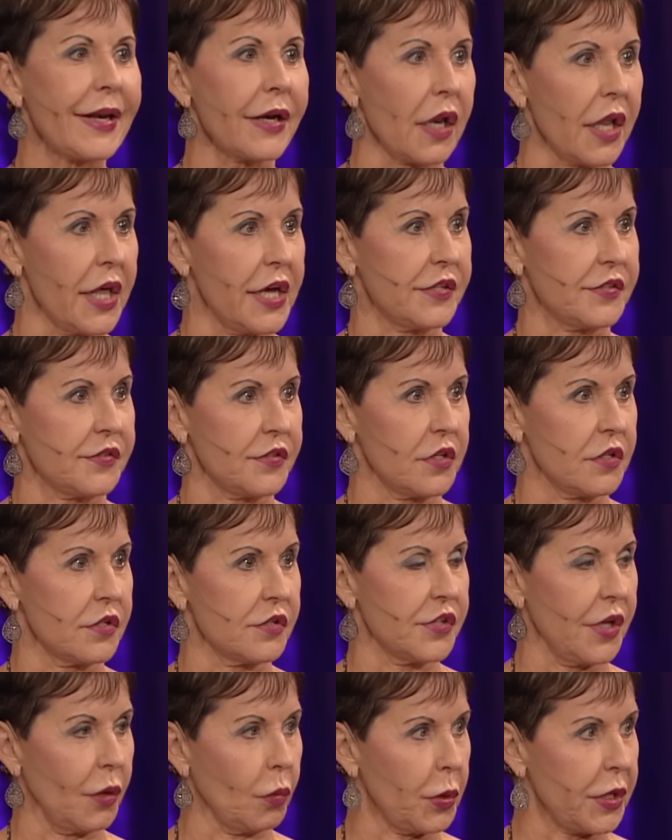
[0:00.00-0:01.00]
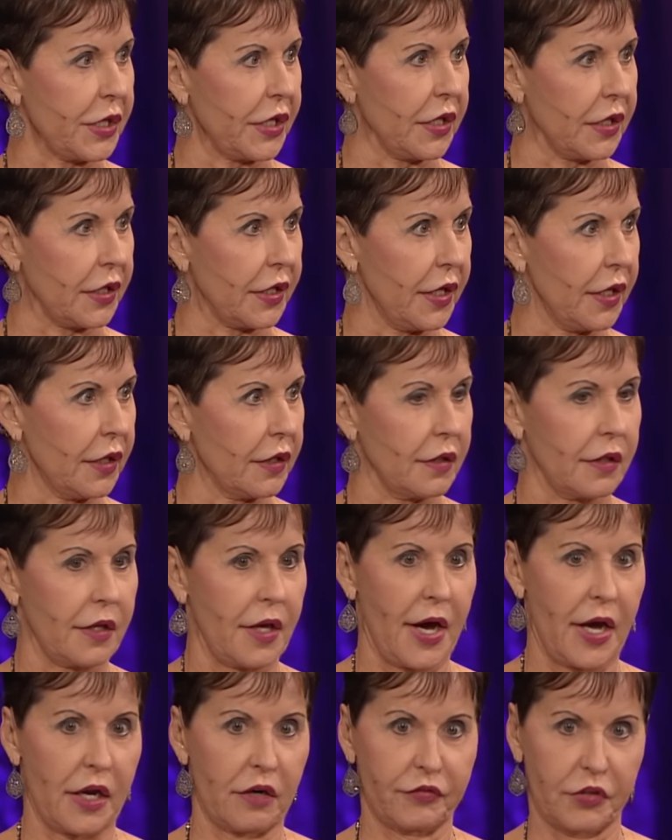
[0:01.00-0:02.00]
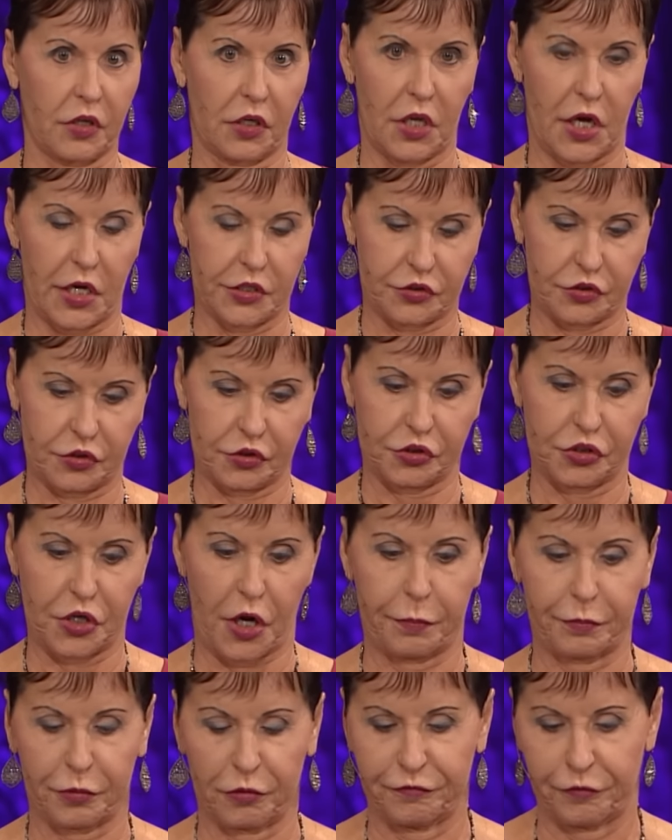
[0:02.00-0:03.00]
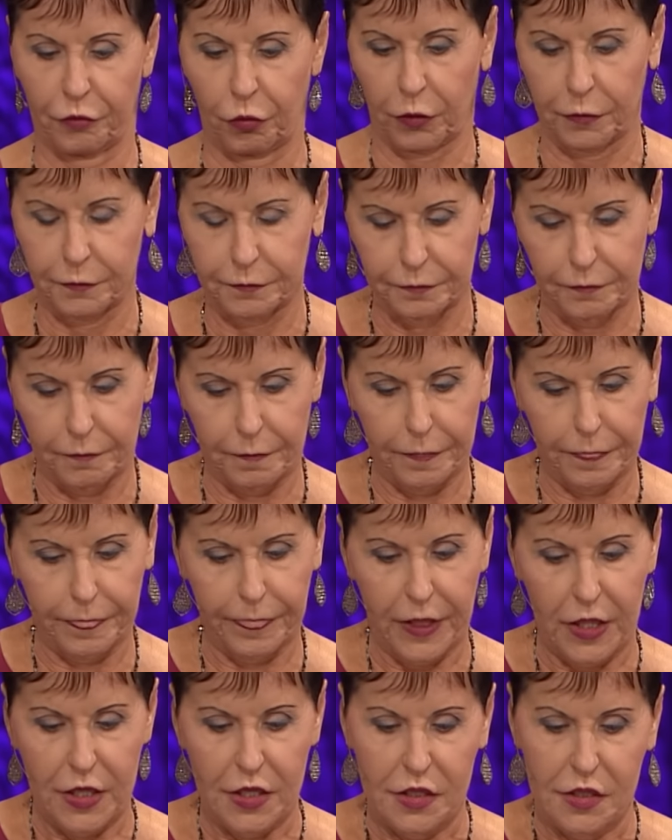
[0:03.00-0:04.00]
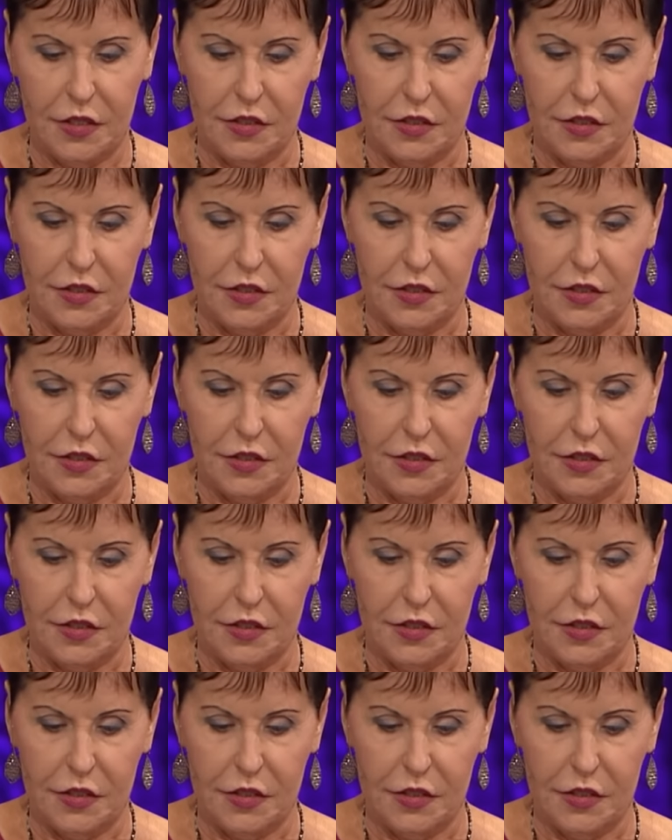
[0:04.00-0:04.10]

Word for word: weitere wichtige Dinge, die wir aus diesem Kapitel